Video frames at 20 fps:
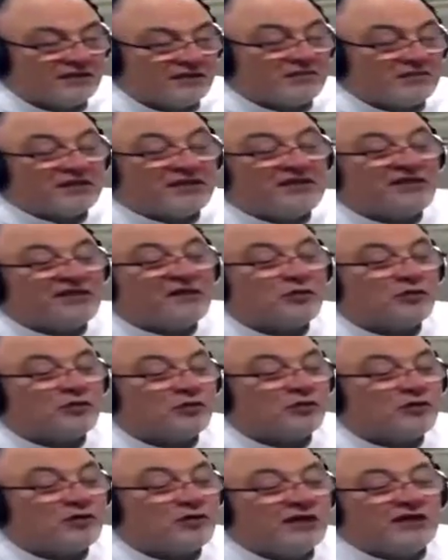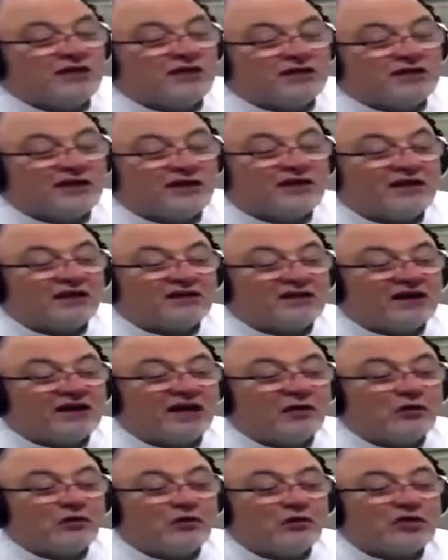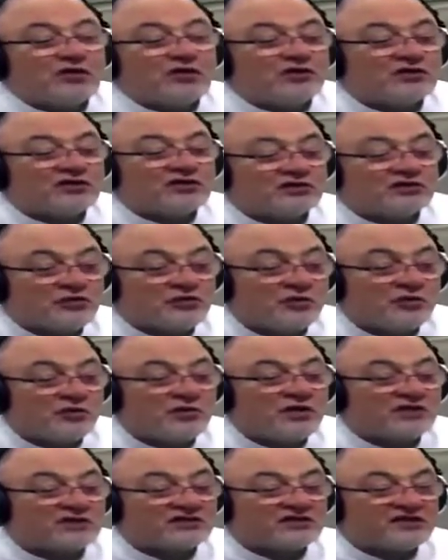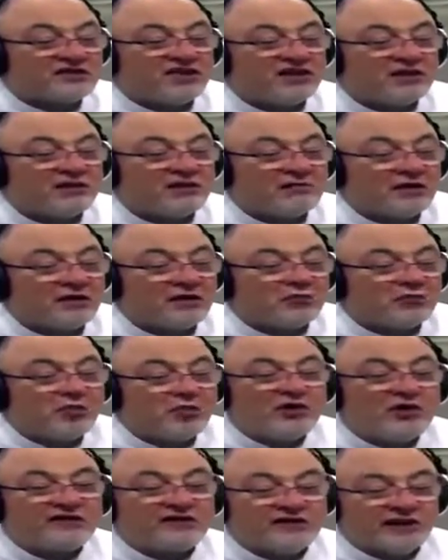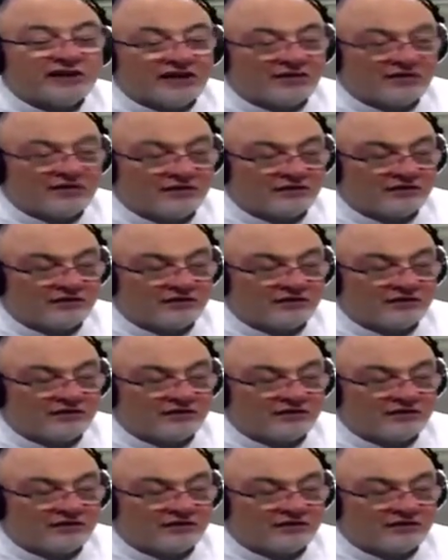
ما تيجي نقول يلا تعالوا نصوم صيام مودع